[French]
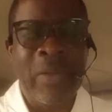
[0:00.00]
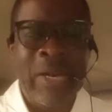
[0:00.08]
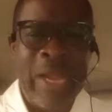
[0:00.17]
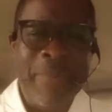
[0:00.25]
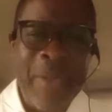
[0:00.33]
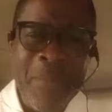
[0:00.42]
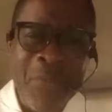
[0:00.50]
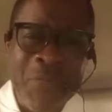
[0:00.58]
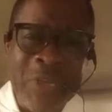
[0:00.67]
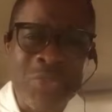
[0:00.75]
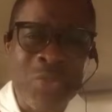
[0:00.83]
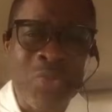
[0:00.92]
La même
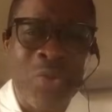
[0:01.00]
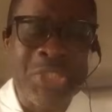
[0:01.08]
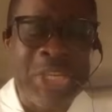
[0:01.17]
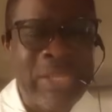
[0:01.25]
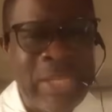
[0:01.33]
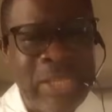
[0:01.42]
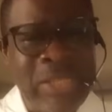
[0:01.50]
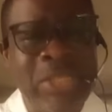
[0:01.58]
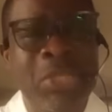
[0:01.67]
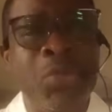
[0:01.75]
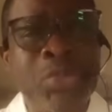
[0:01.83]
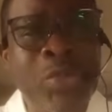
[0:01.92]
façon dont j'étais
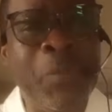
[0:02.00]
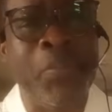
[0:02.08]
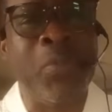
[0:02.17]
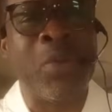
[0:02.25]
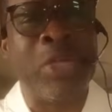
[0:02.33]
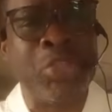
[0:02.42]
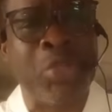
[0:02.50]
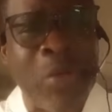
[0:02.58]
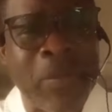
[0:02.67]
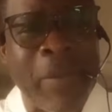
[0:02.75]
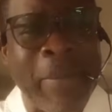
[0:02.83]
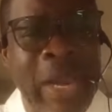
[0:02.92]
déçu pour le jeune
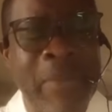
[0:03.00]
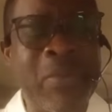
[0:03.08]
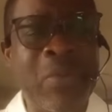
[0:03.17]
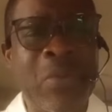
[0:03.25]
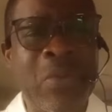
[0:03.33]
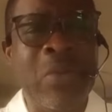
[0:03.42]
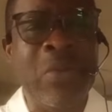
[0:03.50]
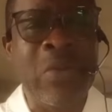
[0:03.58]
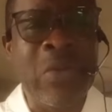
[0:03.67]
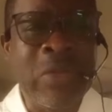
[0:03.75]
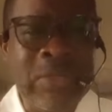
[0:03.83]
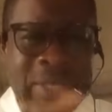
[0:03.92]
Bamanabio,
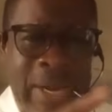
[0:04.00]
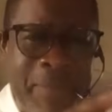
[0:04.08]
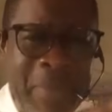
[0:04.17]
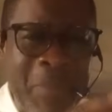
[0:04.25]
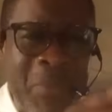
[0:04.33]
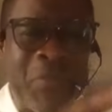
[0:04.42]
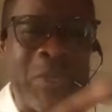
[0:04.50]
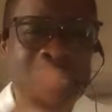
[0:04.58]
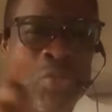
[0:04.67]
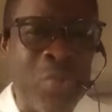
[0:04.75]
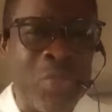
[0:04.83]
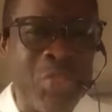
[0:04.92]
c'est la même
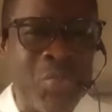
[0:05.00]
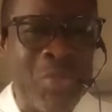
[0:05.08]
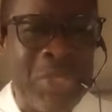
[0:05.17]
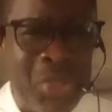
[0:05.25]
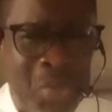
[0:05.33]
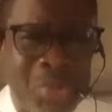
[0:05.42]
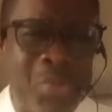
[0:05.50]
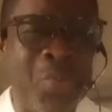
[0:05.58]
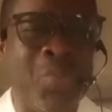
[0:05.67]
façon dont je suis déçu